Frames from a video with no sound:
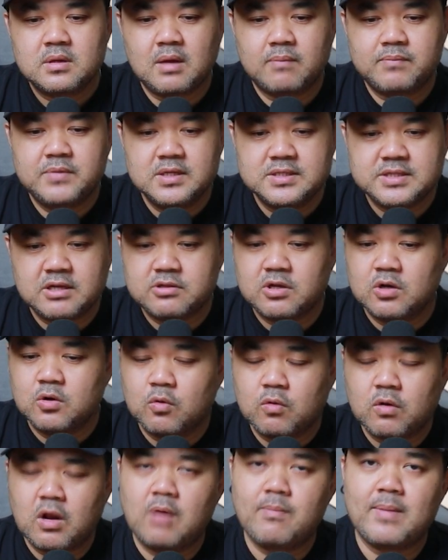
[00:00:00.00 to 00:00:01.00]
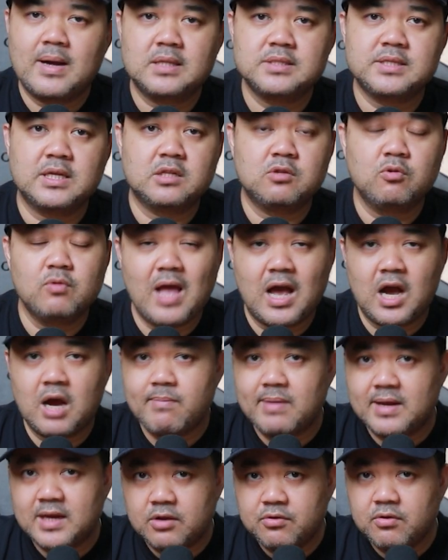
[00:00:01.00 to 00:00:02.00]
กับที่ซาเทอร์นโอคลามาเสร็จ ทุกอย่างก็
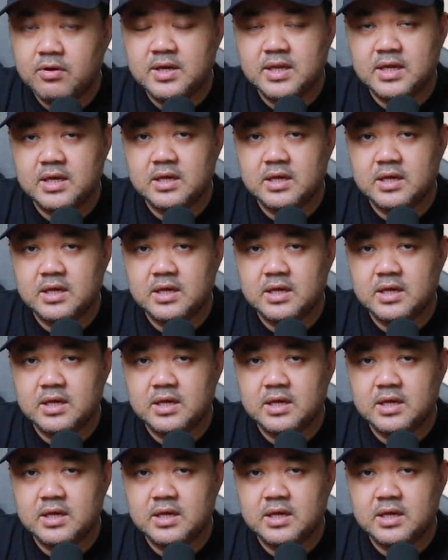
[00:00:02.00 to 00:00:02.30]
ไปได้ด้วย